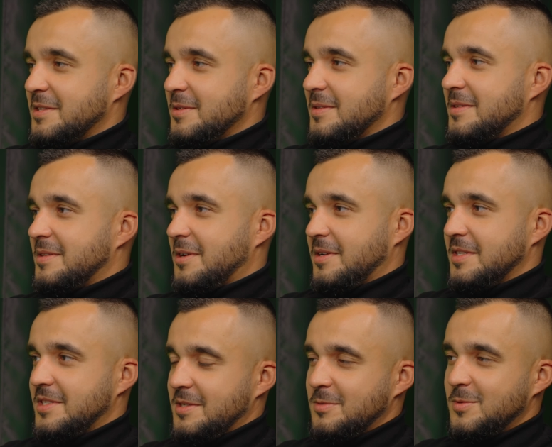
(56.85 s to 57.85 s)
No, trochę
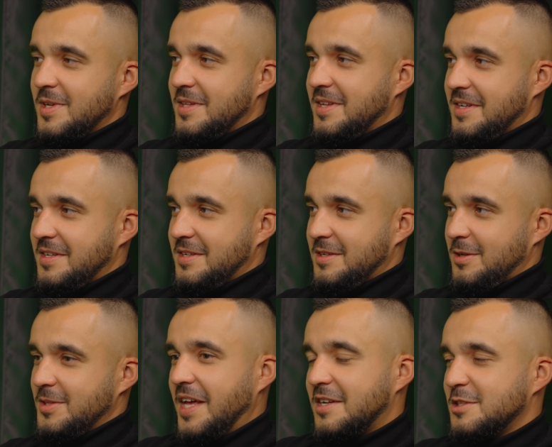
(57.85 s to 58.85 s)
się jednak
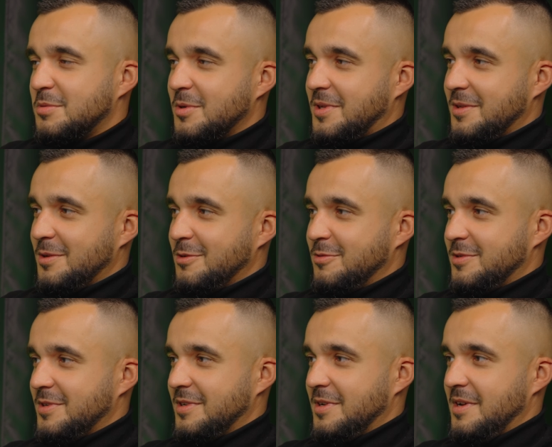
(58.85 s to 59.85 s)
otarliśmy o ten
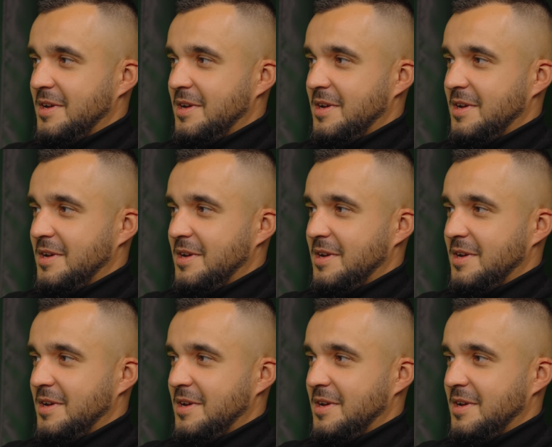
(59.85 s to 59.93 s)
dochód